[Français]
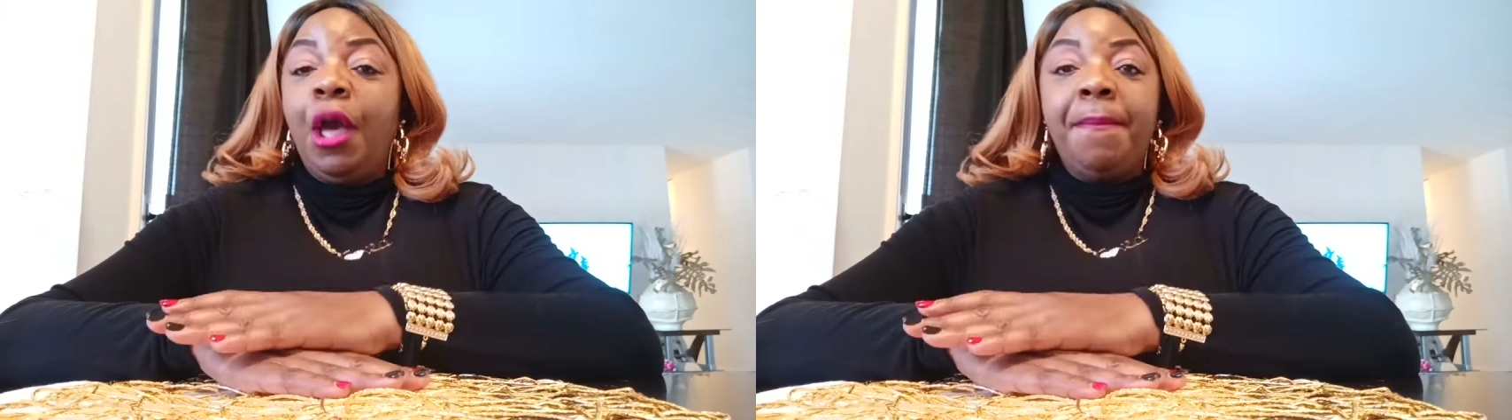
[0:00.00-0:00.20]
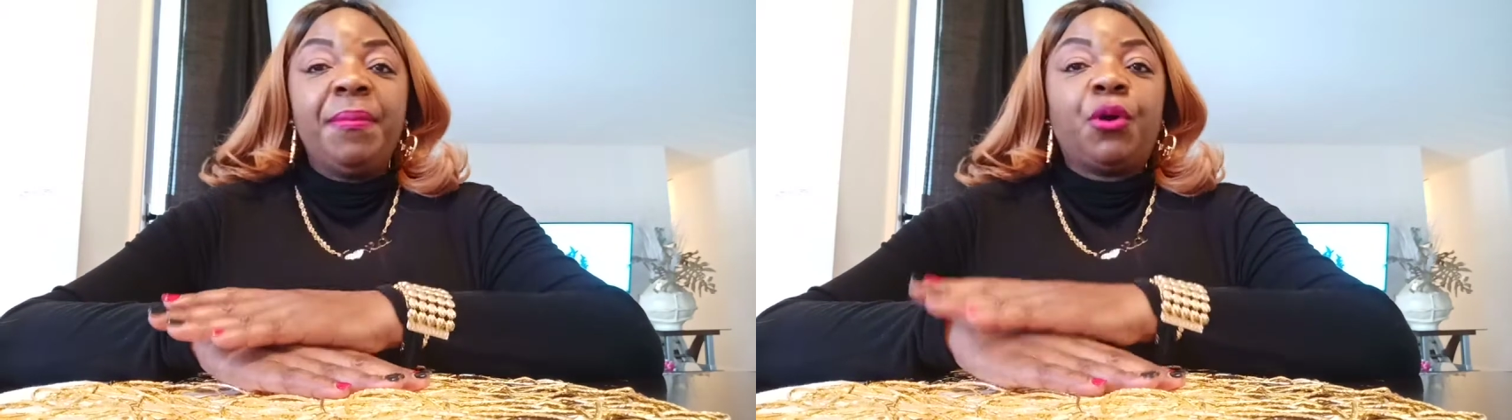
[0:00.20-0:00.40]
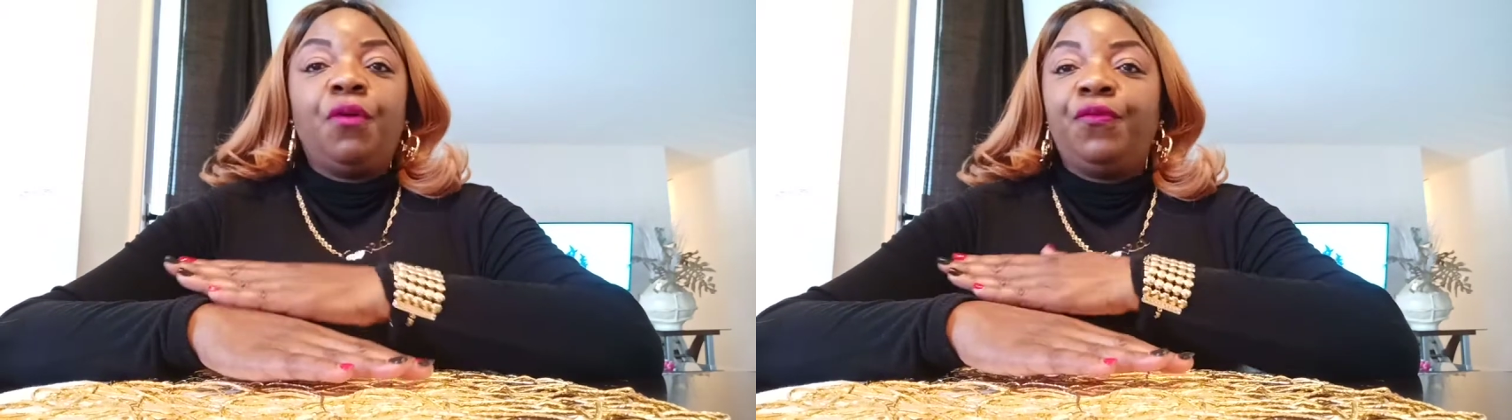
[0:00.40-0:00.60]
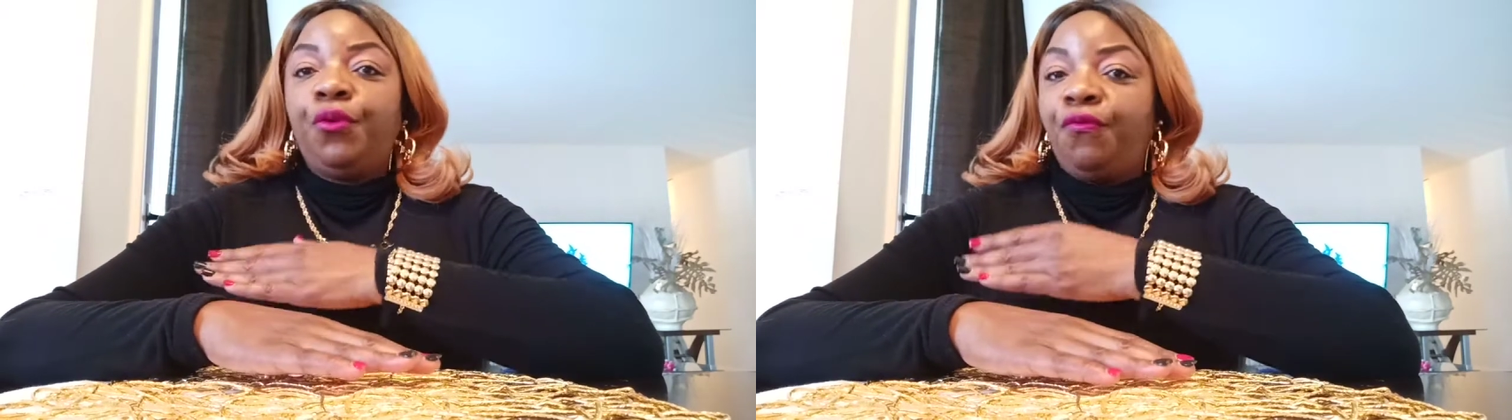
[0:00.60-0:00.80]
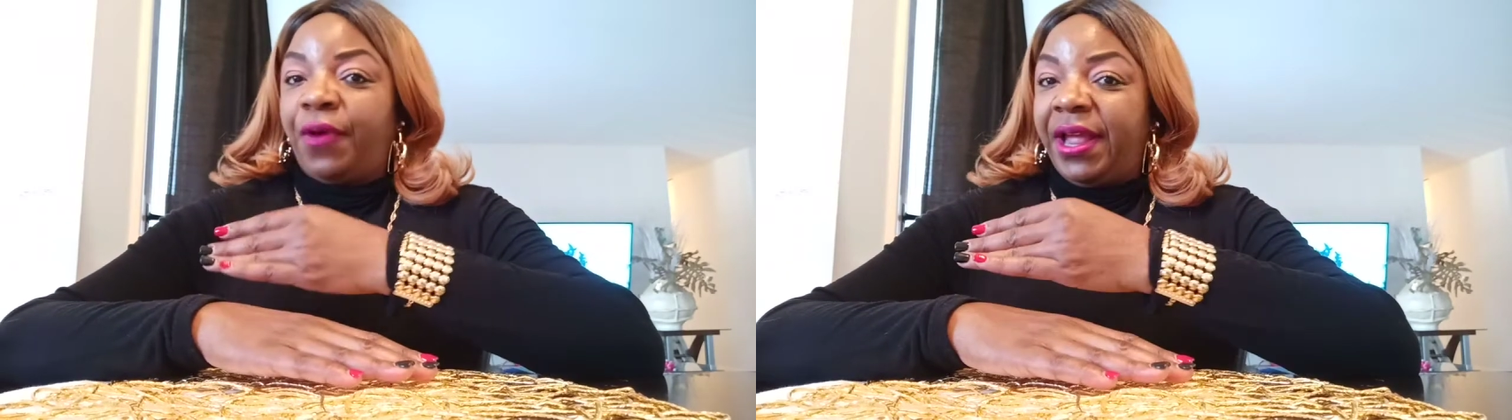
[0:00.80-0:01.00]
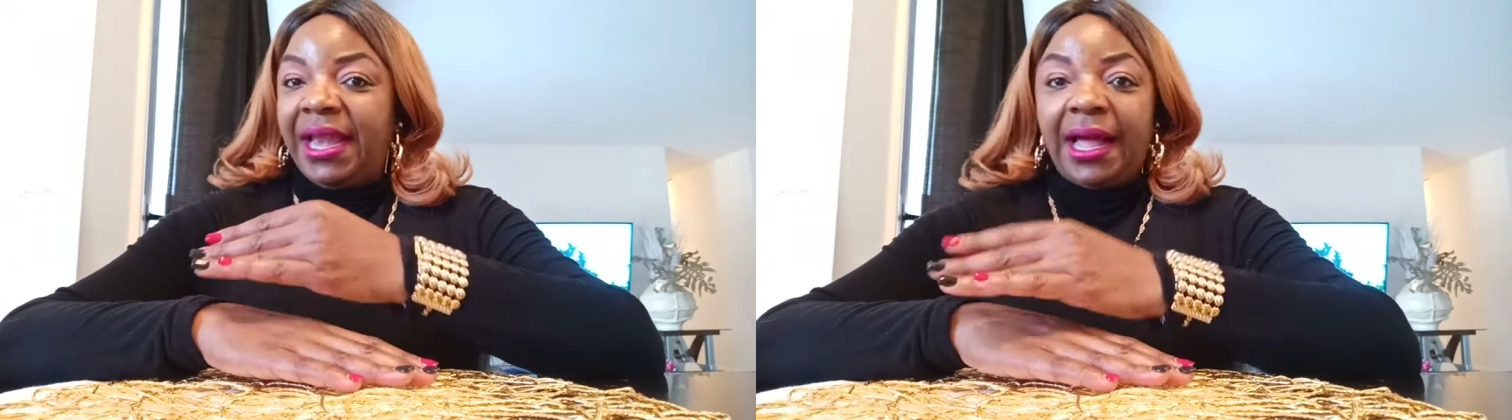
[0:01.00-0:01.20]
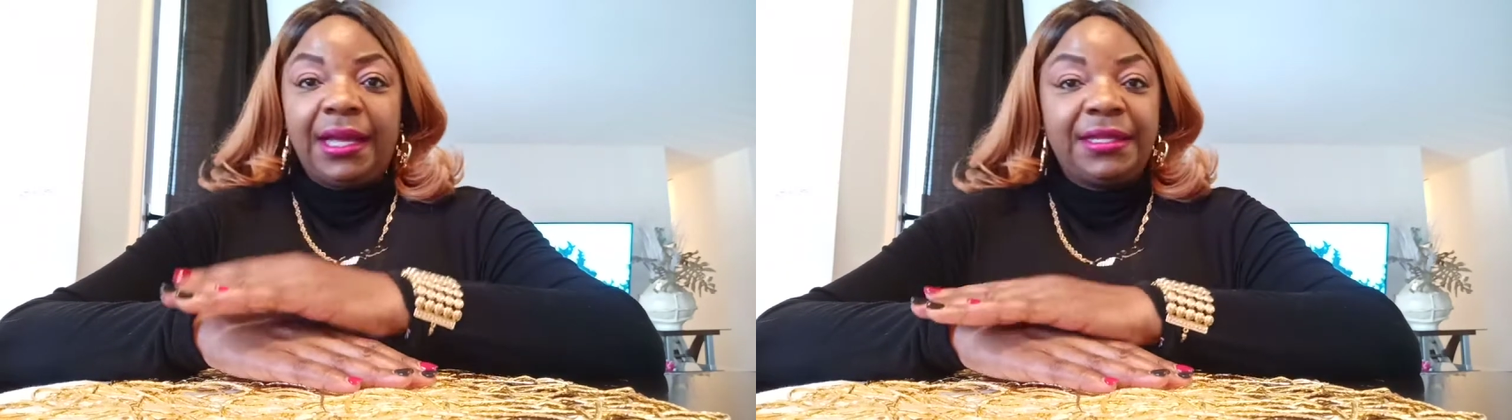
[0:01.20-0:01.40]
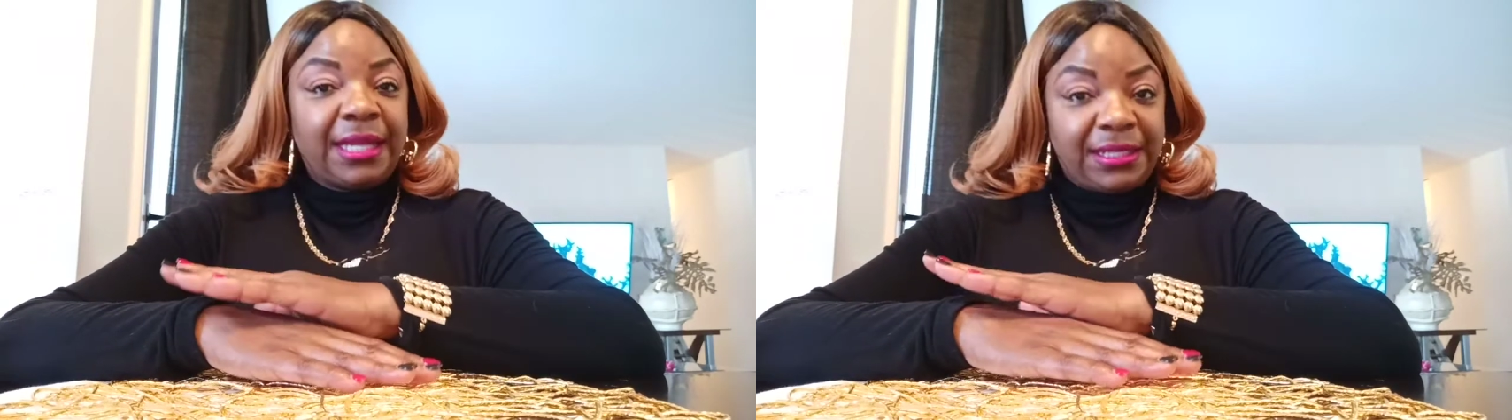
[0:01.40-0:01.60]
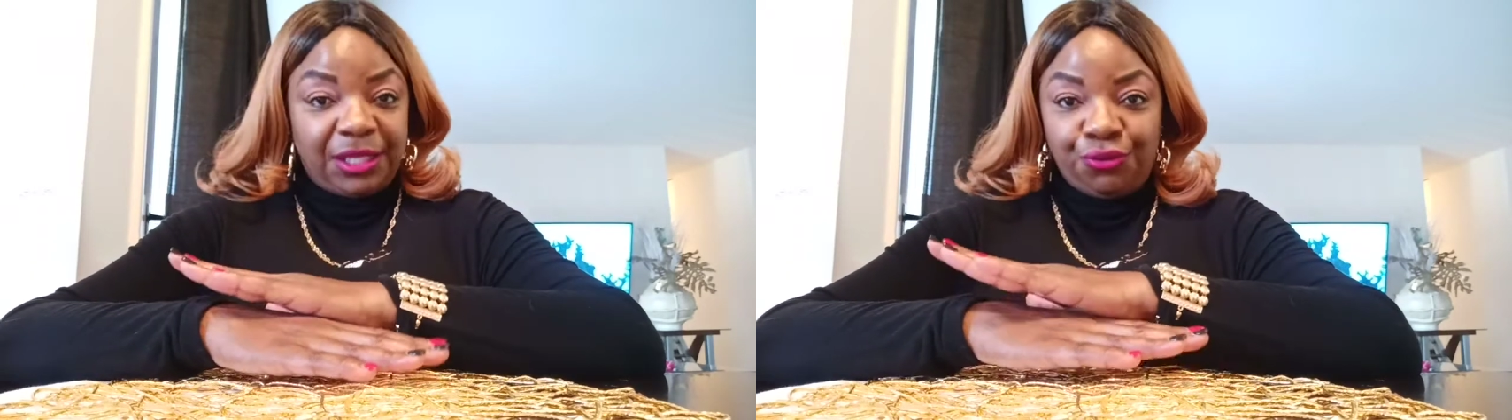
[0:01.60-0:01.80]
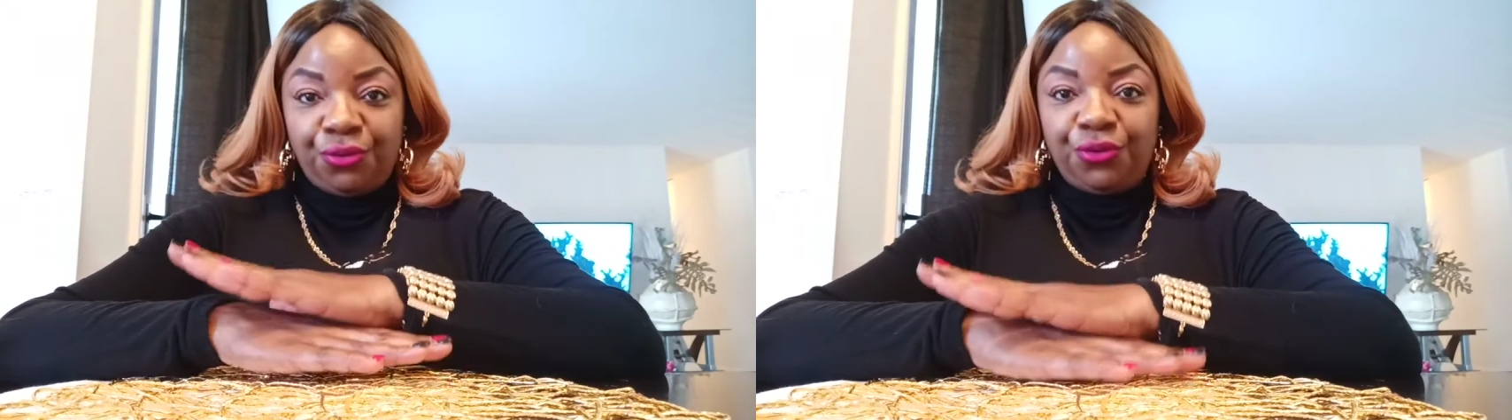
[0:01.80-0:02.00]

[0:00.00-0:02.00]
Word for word: Même quand vous le voyez là, taciturne,